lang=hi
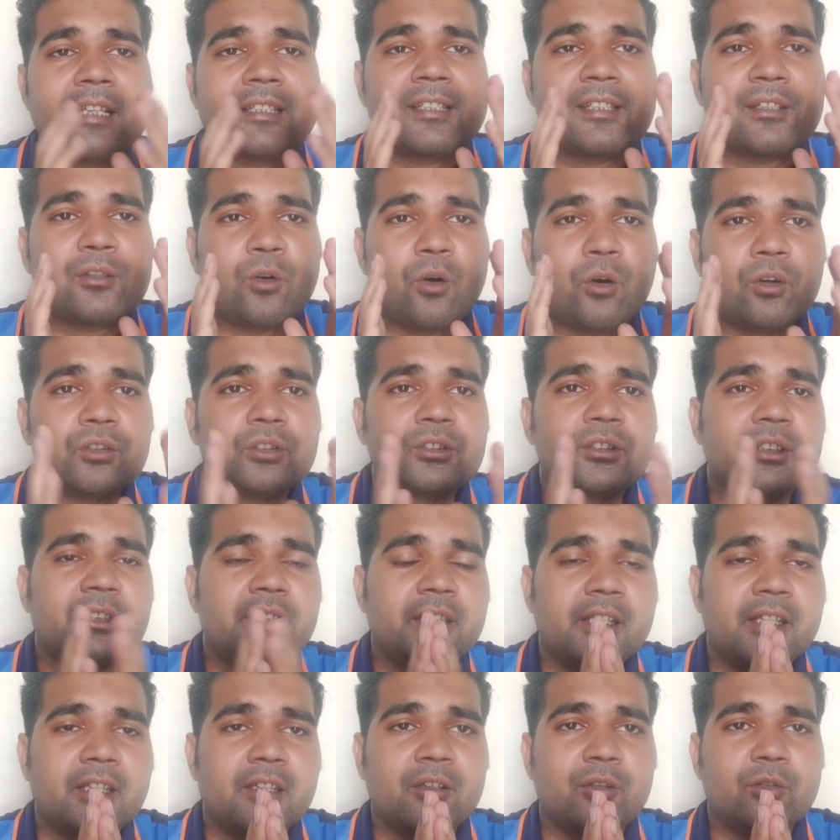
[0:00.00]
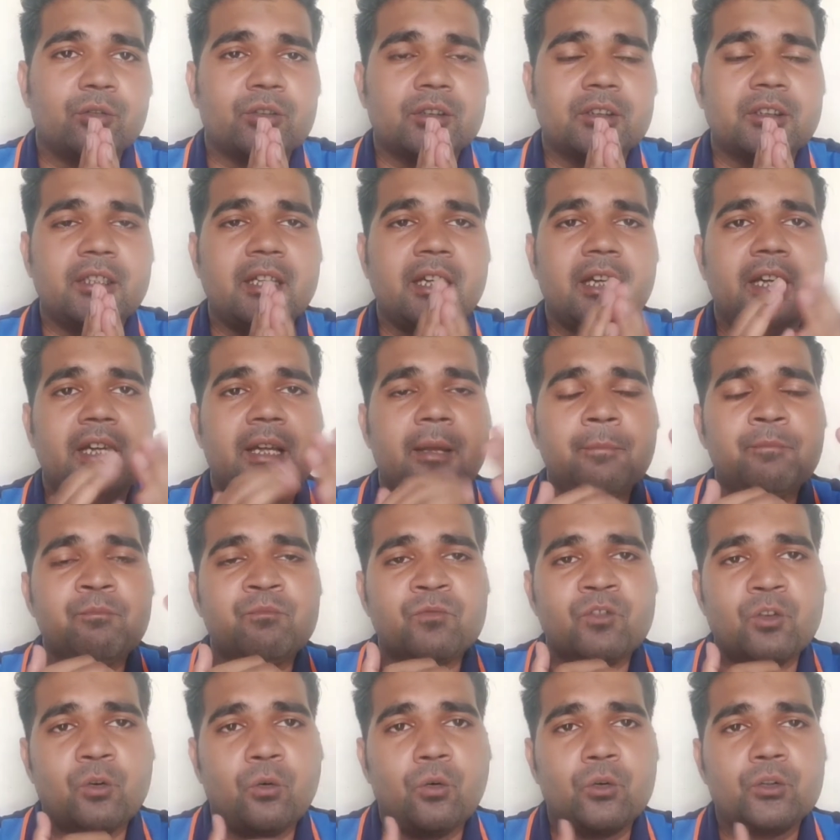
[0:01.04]
ऐसी कौन सी डील होती है
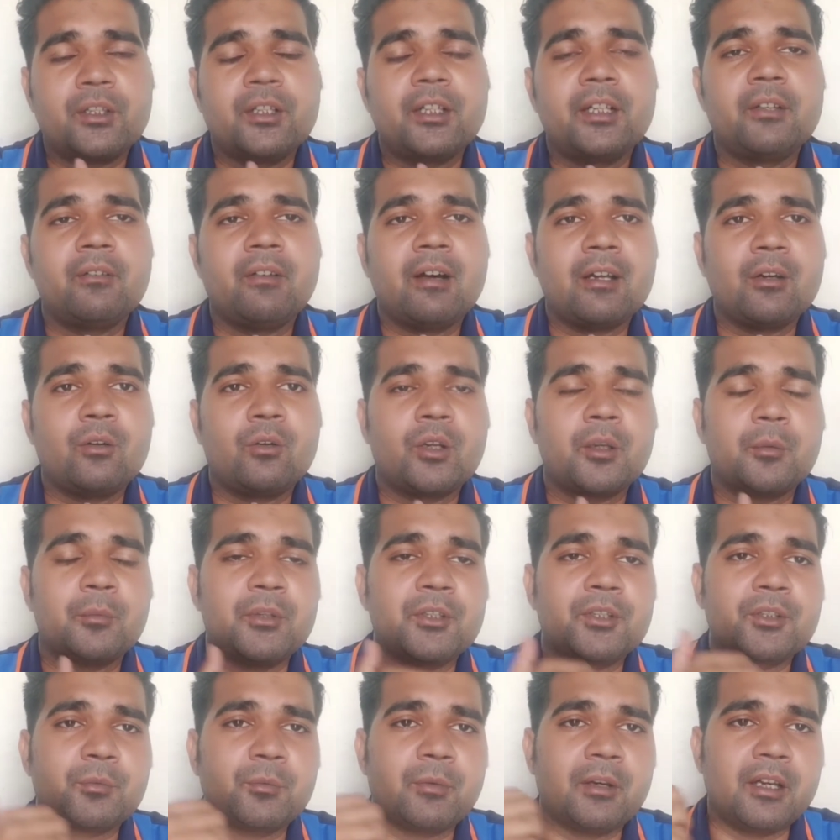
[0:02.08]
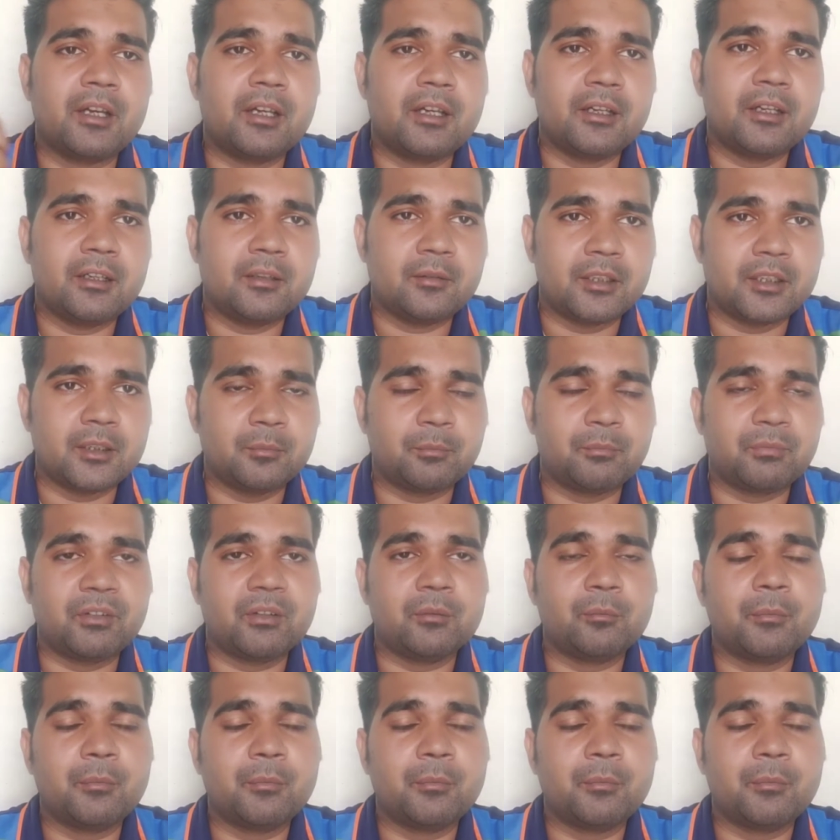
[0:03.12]
ओ वालों के बीच में फिल्म